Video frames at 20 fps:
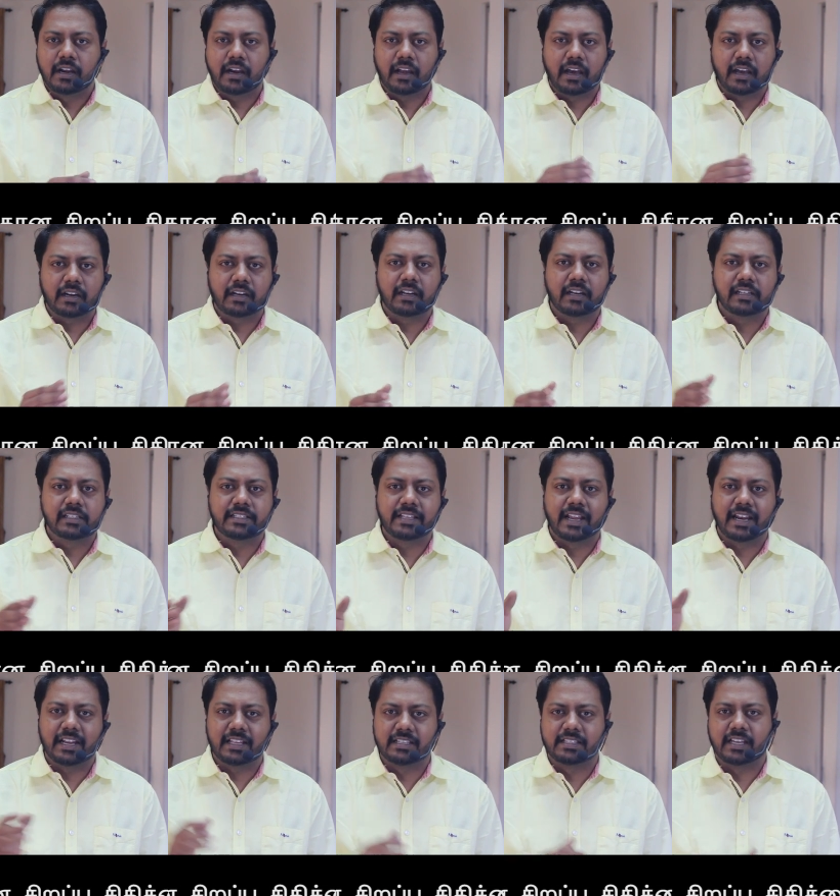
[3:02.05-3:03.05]
நாற்கள்
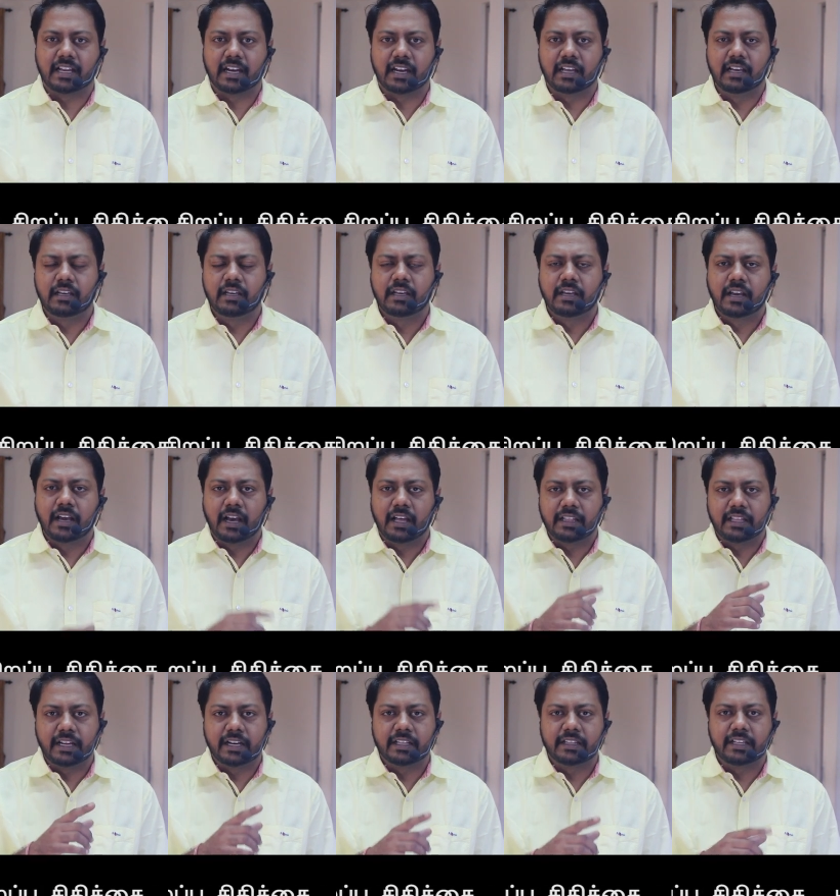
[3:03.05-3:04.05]
செல்ல செல்ல
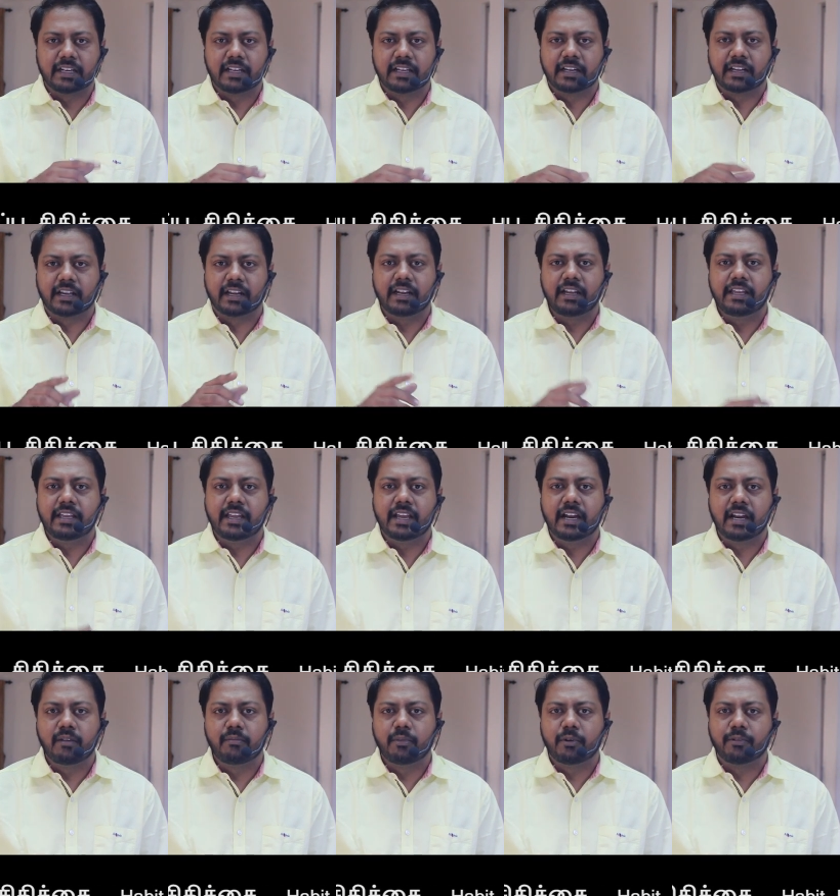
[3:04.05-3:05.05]
அந்த இடத்துல இருக்கிற
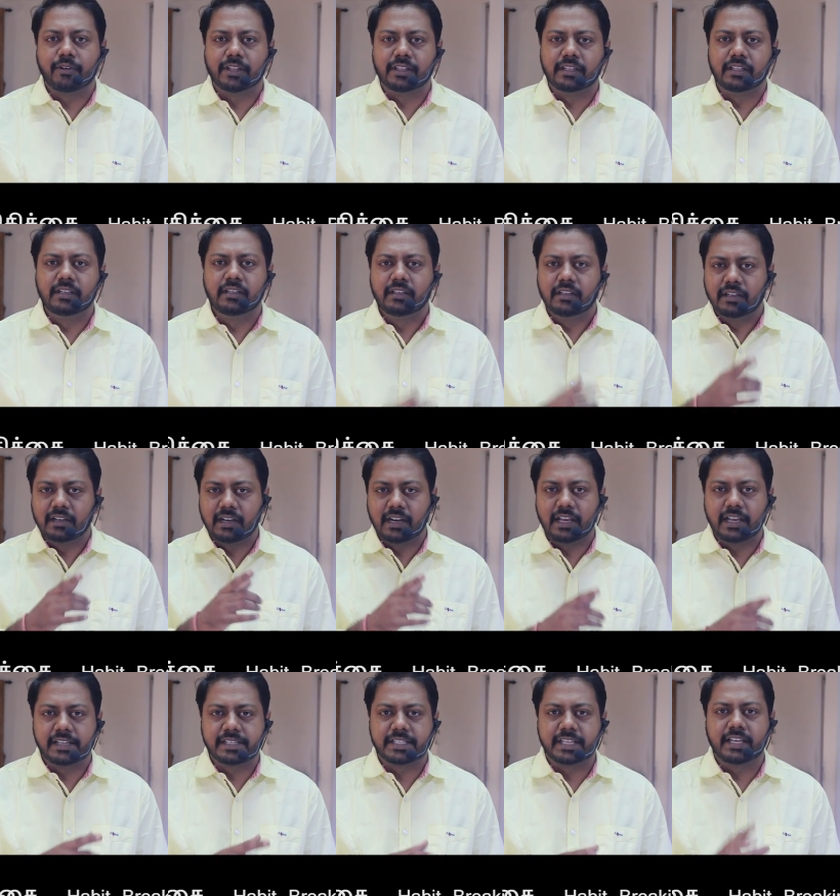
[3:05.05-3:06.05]
எலும்பு வந்து
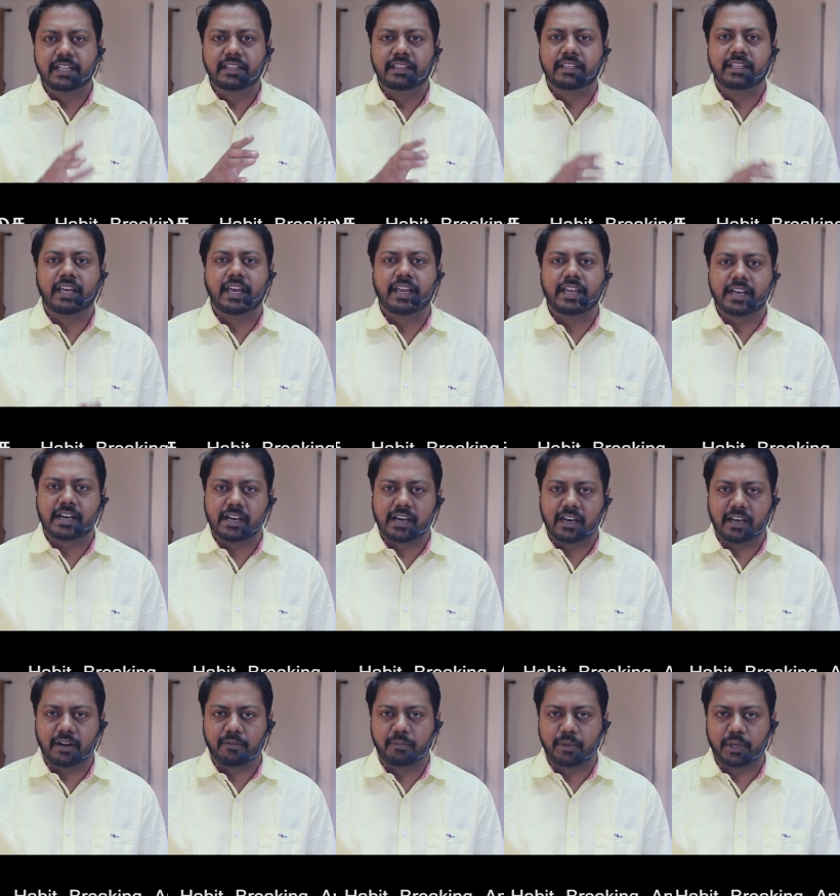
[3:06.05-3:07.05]
லேசாக தேய
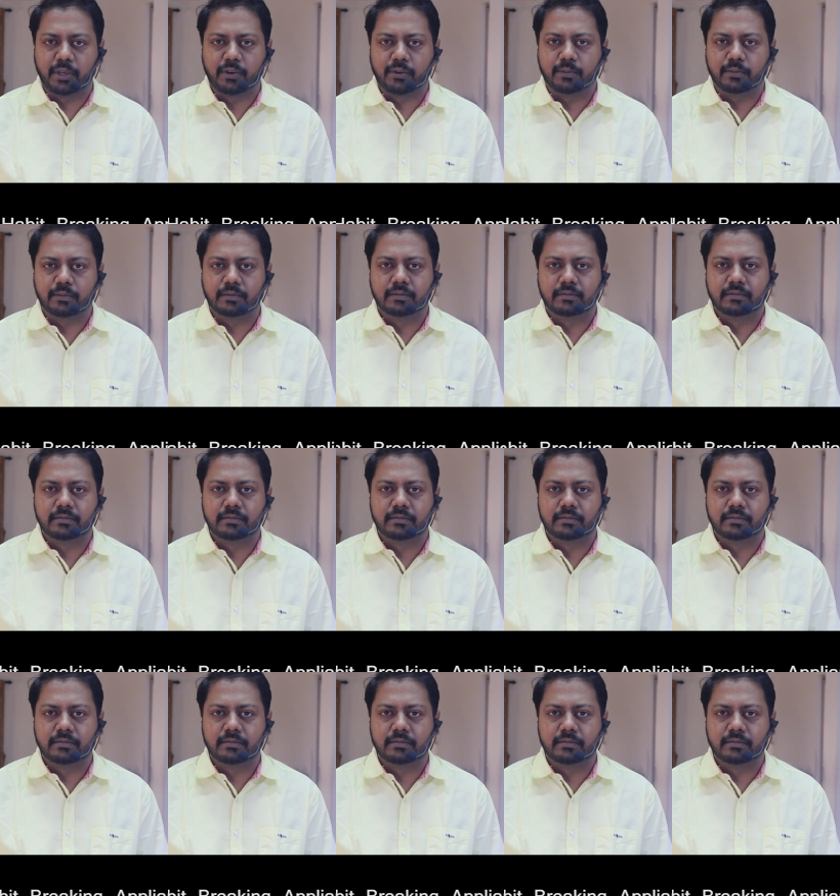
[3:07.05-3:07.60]
ஆரம்பிக்கும்